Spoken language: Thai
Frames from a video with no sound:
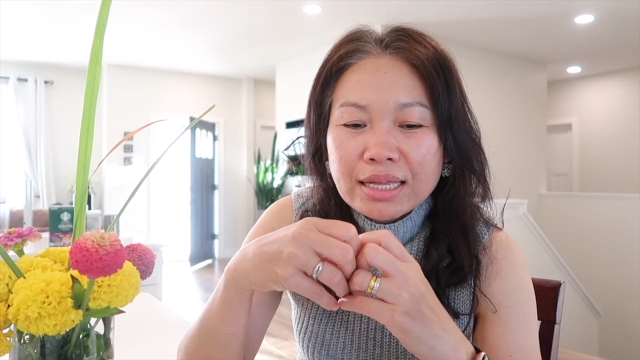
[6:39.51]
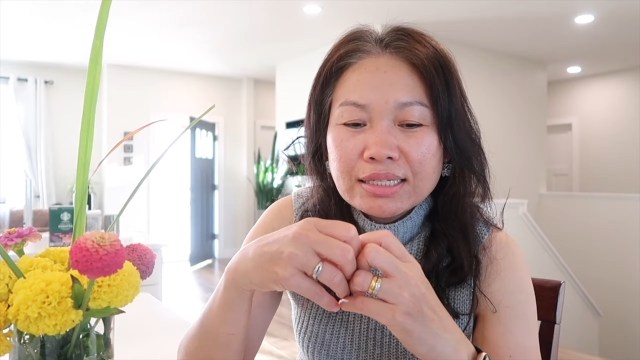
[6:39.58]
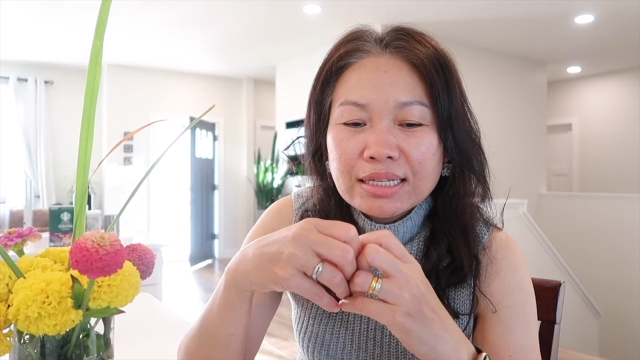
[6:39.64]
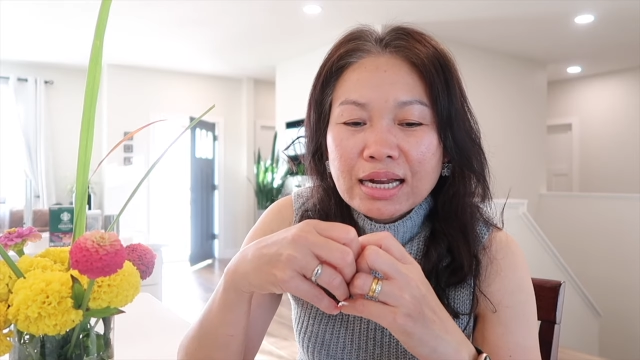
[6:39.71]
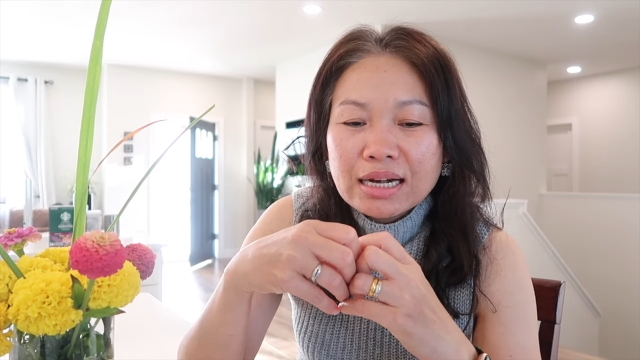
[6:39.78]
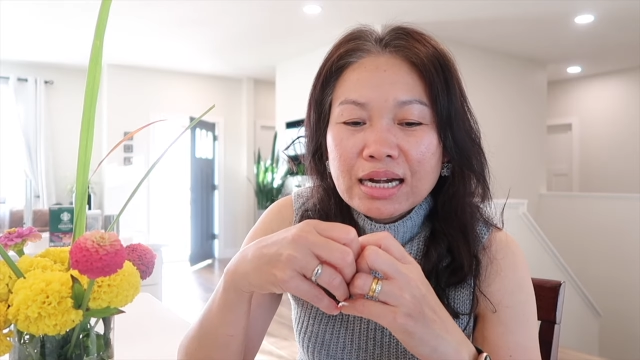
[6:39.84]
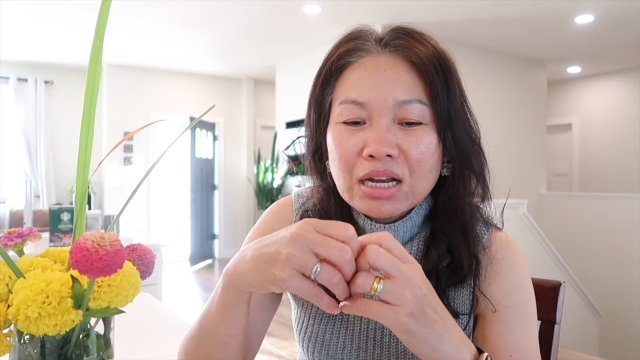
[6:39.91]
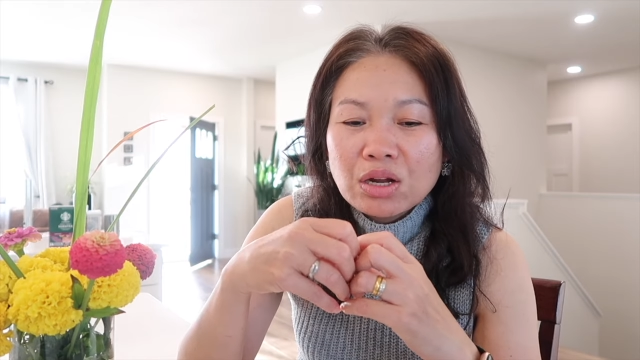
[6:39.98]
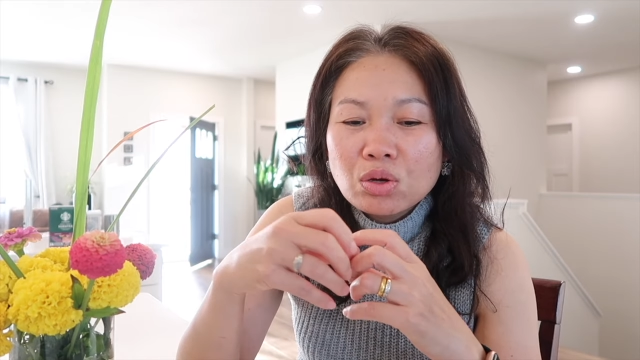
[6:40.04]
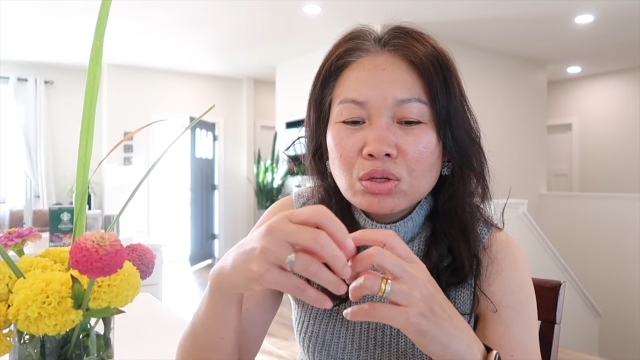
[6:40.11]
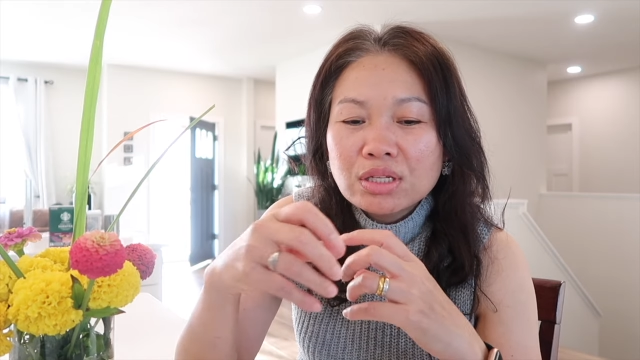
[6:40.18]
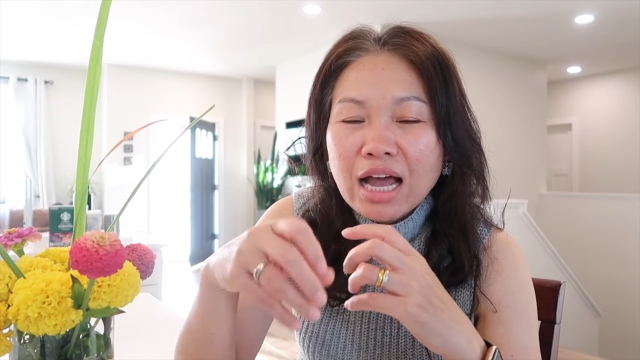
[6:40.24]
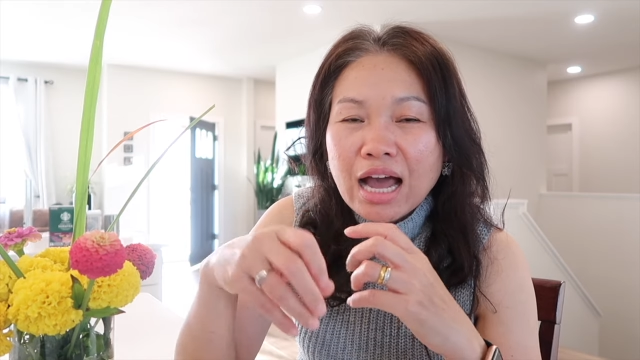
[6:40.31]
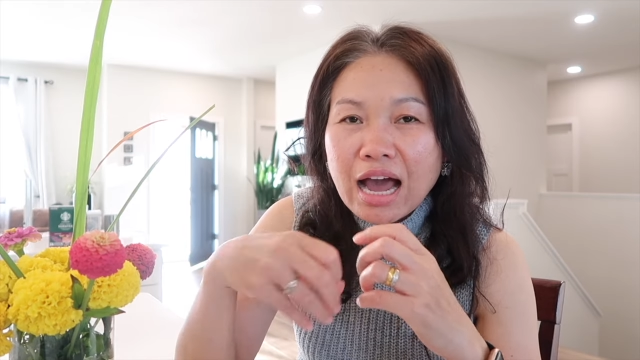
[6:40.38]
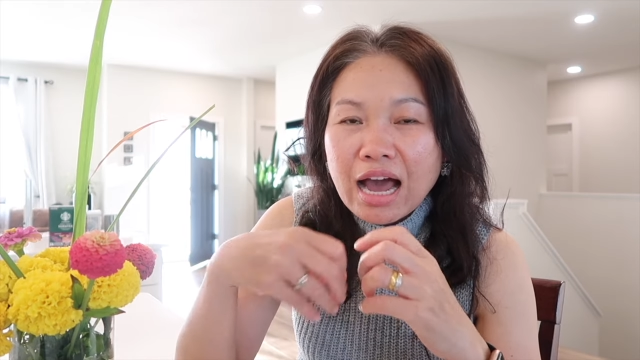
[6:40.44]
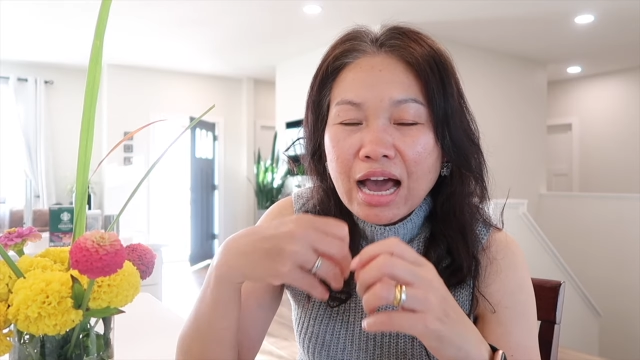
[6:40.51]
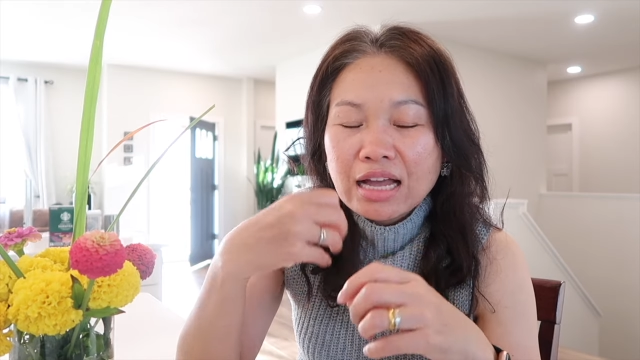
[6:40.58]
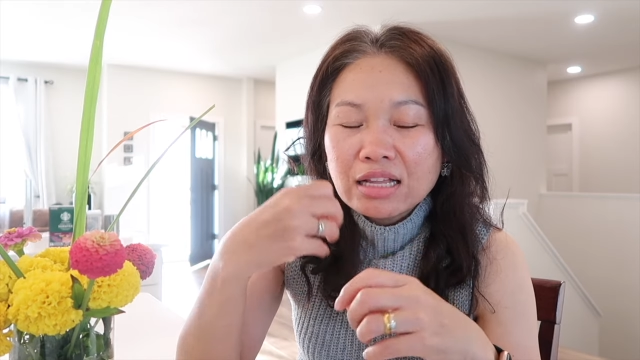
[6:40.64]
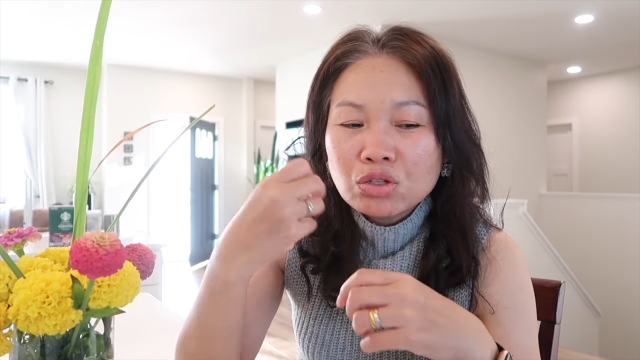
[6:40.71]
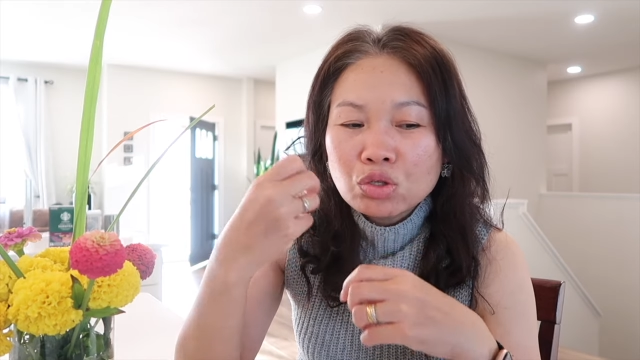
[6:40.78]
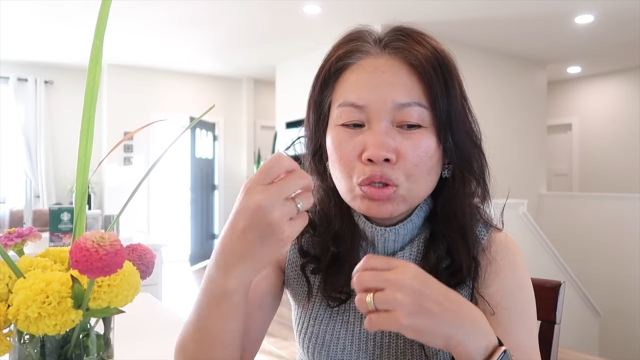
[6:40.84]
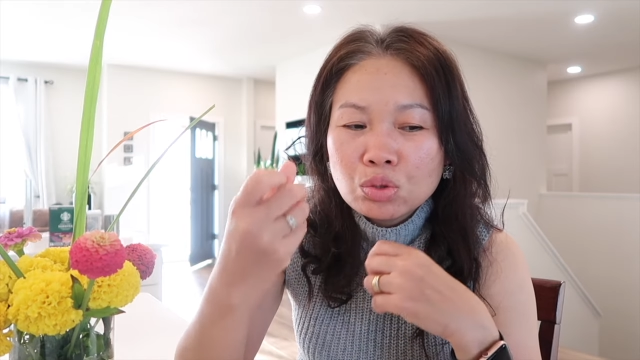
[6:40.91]
จากนั้นก็จะหา
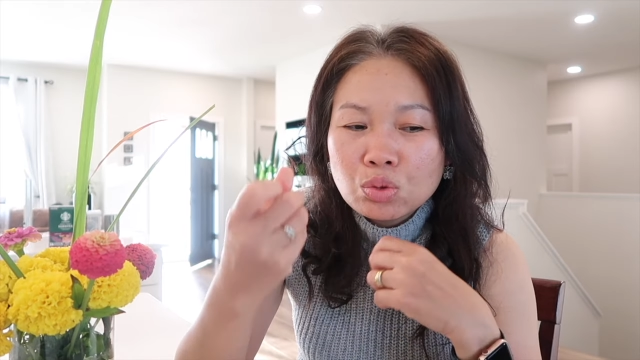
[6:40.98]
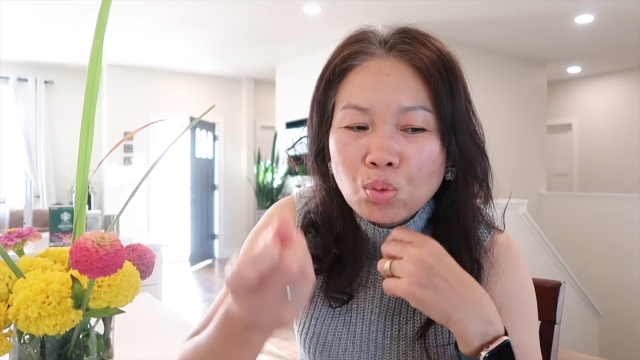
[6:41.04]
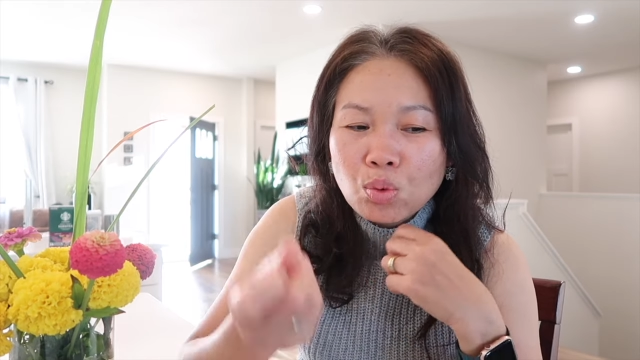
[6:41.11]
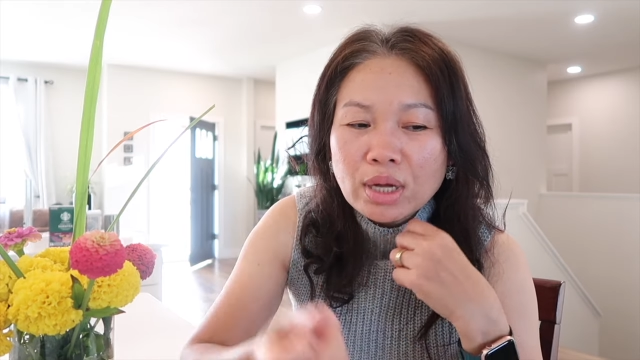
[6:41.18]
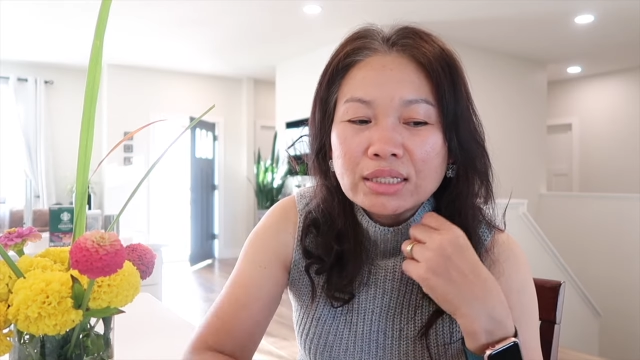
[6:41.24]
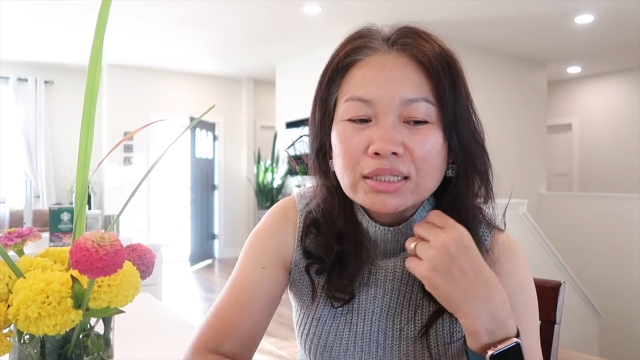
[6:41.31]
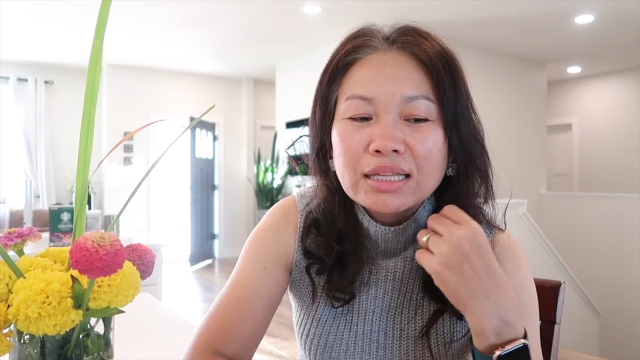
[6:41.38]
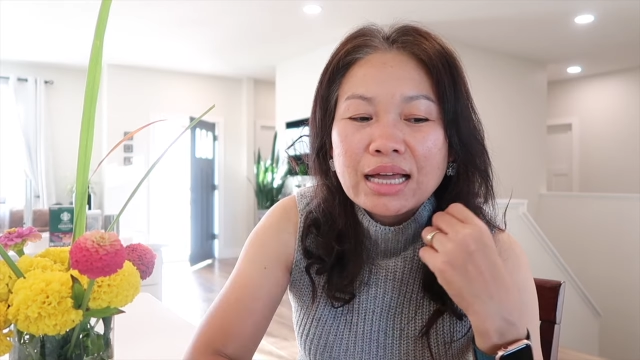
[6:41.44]
รส่วน